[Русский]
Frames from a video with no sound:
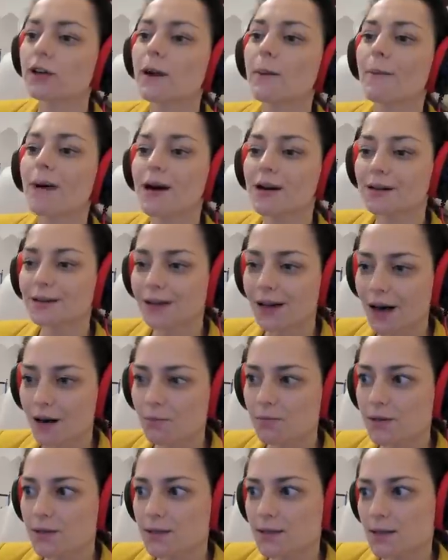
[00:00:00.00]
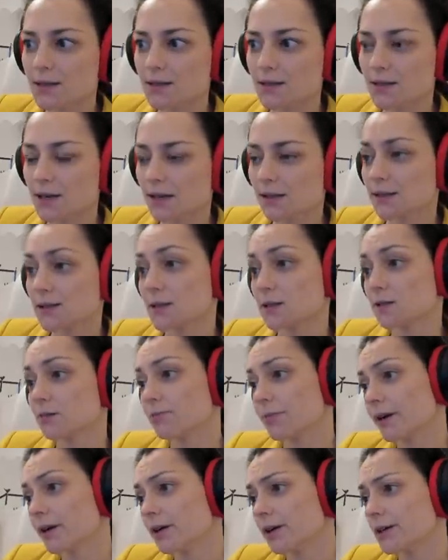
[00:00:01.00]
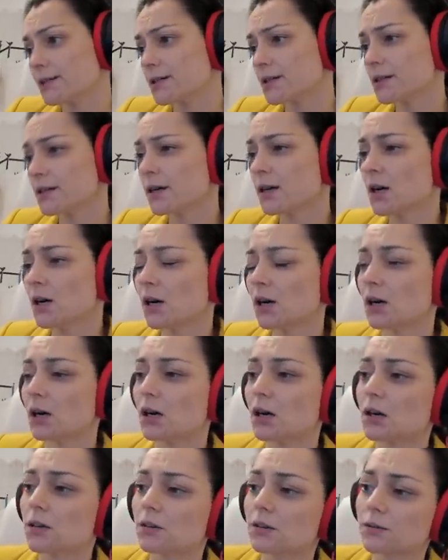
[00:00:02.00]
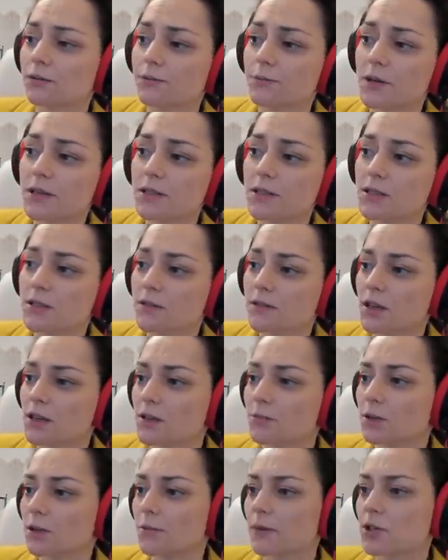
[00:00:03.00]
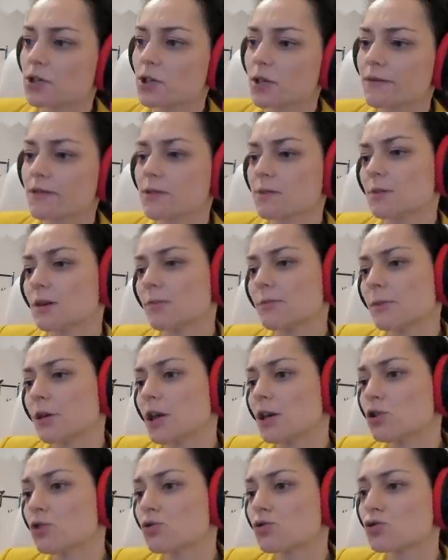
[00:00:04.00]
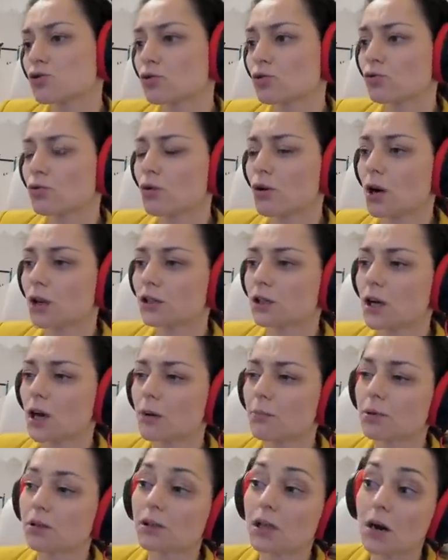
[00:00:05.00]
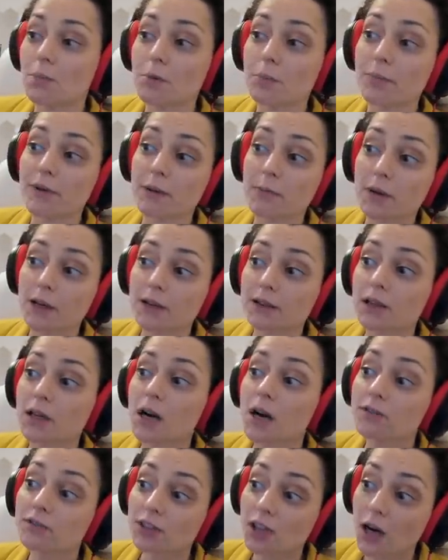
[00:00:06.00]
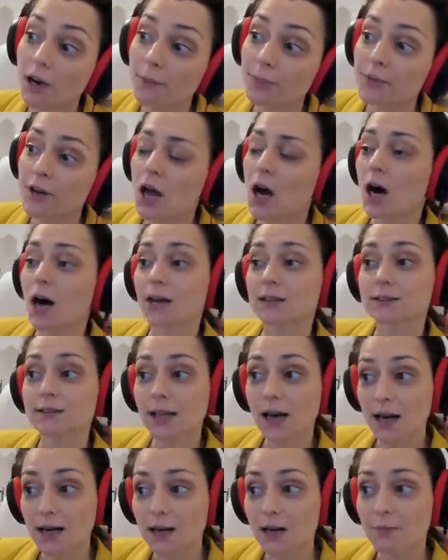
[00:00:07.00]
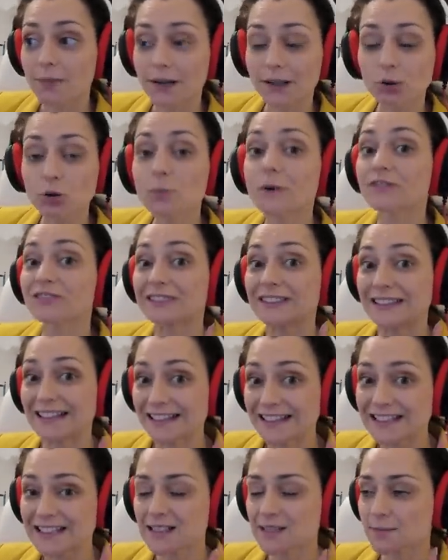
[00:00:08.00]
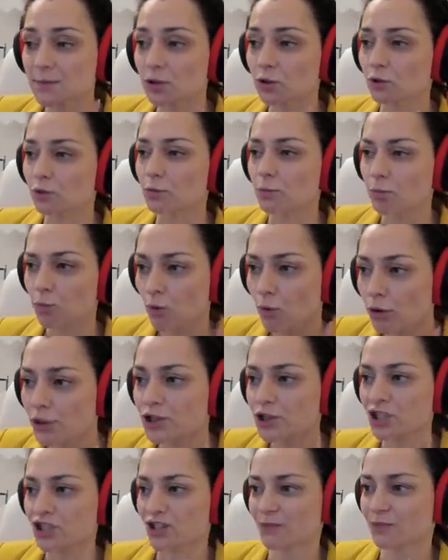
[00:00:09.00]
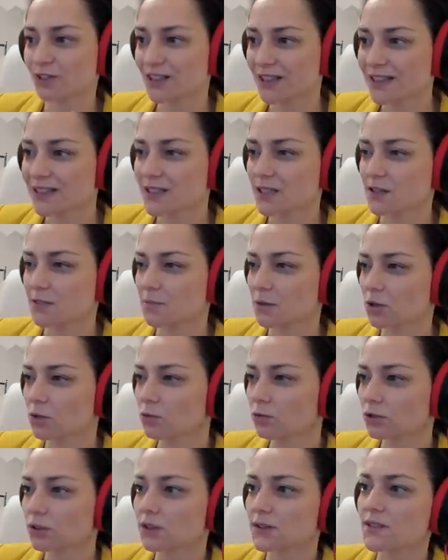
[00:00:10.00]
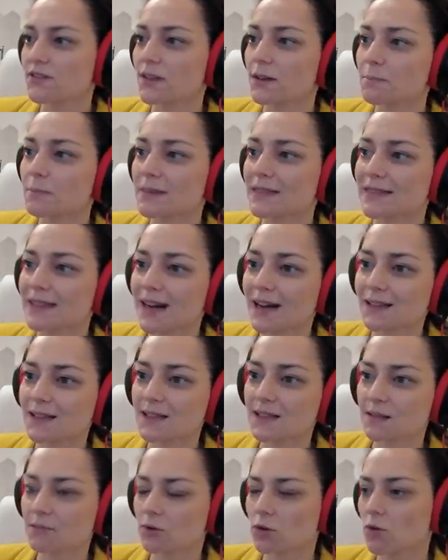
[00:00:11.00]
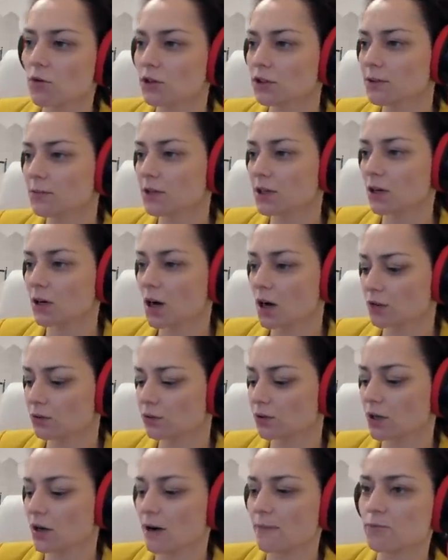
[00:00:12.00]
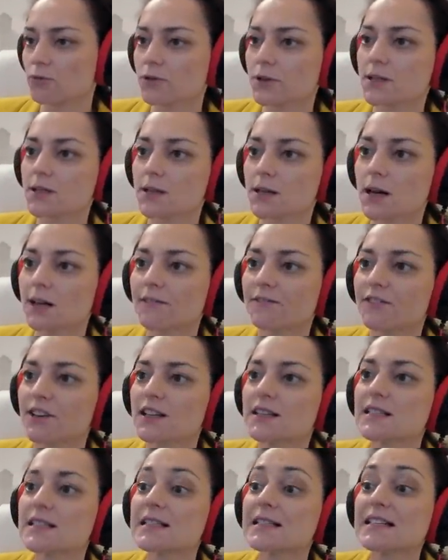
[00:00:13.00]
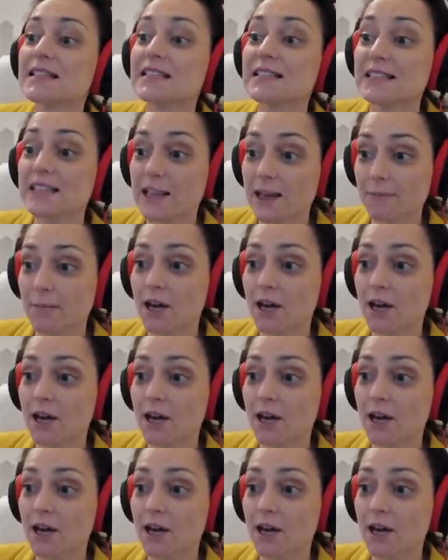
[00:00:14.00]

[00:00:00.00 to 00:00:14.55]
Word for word: могла бы создаться, приходили э, вместе с Евгением Томашевским к мнению, что она была бы примерно равна. Однако, продумав 30 минут, больше чем 30 минут над своим 15-м ходом, Хикару Накамура сыграл ферзь c7,